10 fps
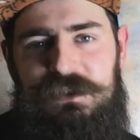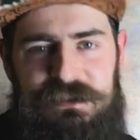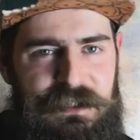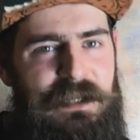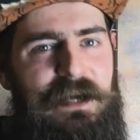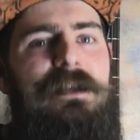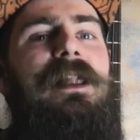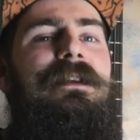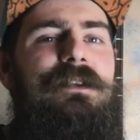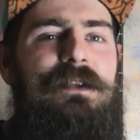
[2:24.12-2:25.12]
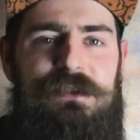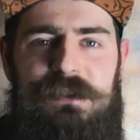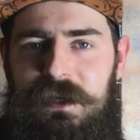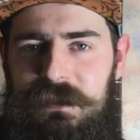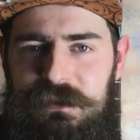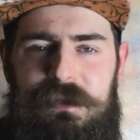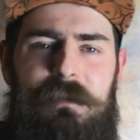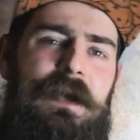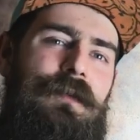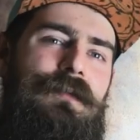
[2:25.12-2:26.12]
przez gitary elektryczne i
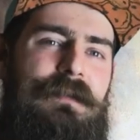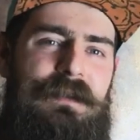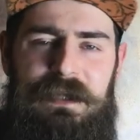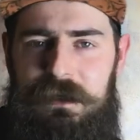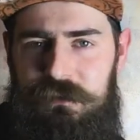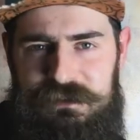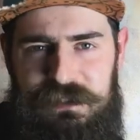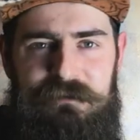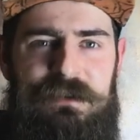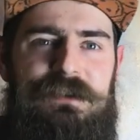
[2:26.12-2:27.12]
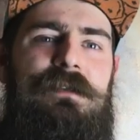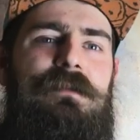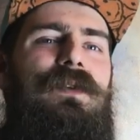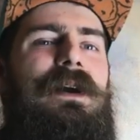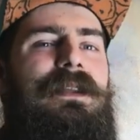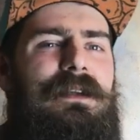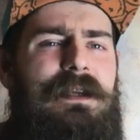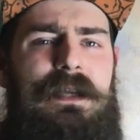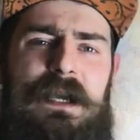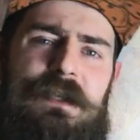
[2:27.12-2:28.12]
trzeba ją tak ustawić, żeby była
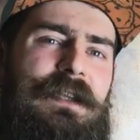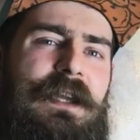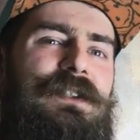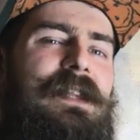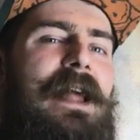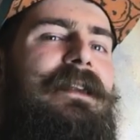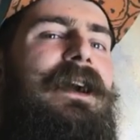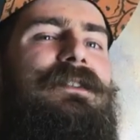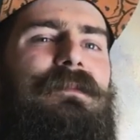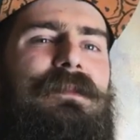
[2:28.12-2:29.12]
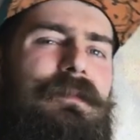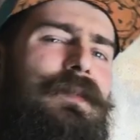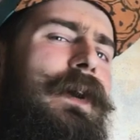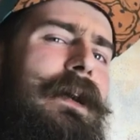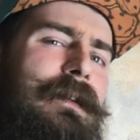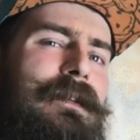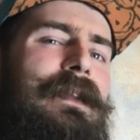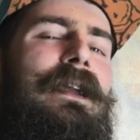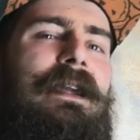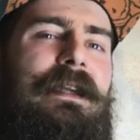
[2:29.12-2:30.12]
taka jak, jak żyletka, żeby była
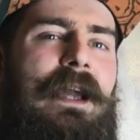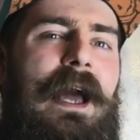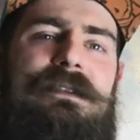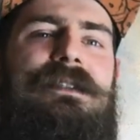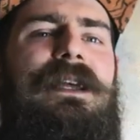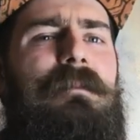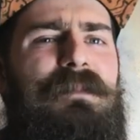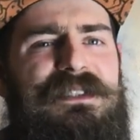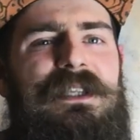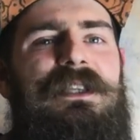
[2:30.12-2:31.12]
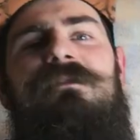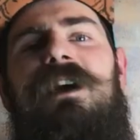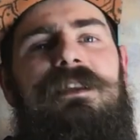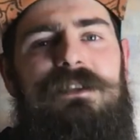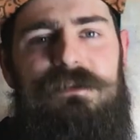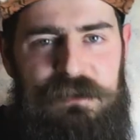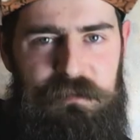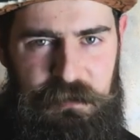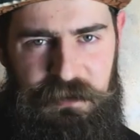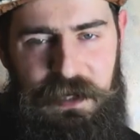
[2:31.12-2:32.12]
jasna, piskliwa, tak żeby się
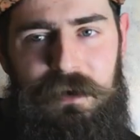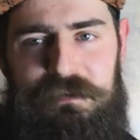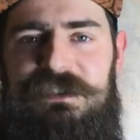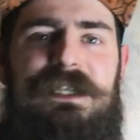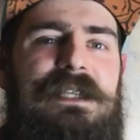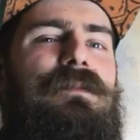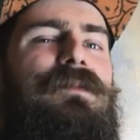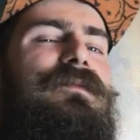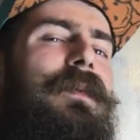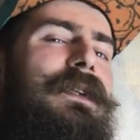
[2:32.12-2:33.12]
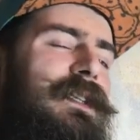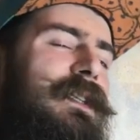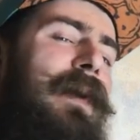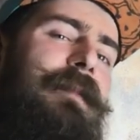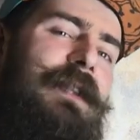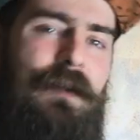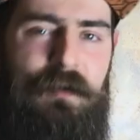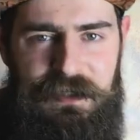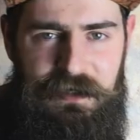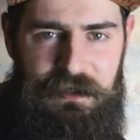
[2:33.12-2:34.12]
przebijała przez zespół. W momencie, gdy mamy tylko
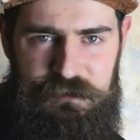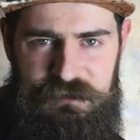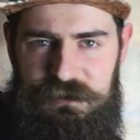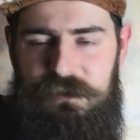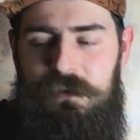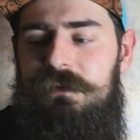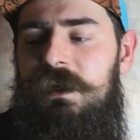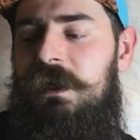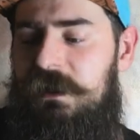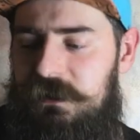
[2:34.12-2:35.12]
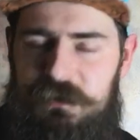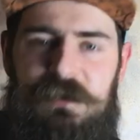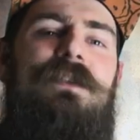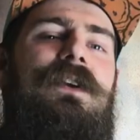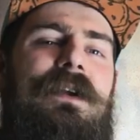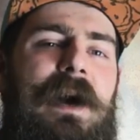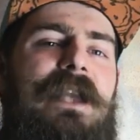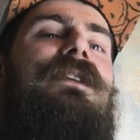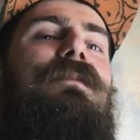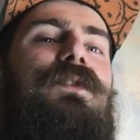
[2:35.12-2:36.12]
gitarę akustyczną, możemy trochę
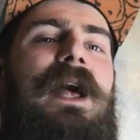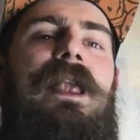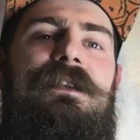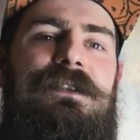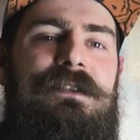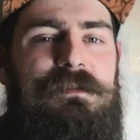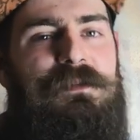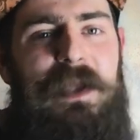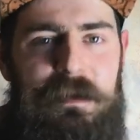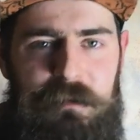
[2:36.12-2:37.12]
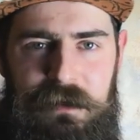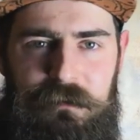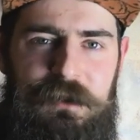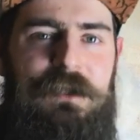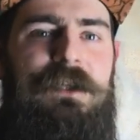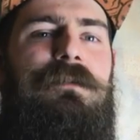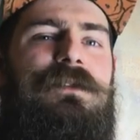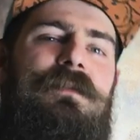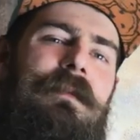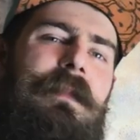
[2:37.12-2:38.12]
bardziej poszaleć z brzmieniem harmoniki,
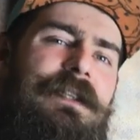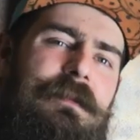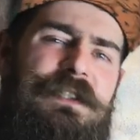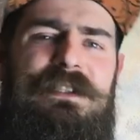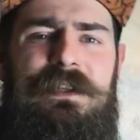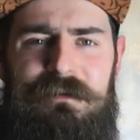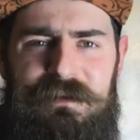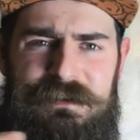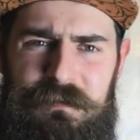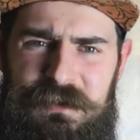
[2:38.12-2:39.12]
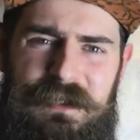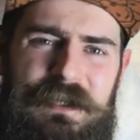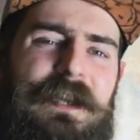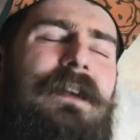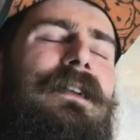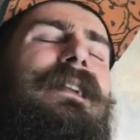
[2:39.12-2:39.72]
możemy je bardziej przesterować, zrobić takie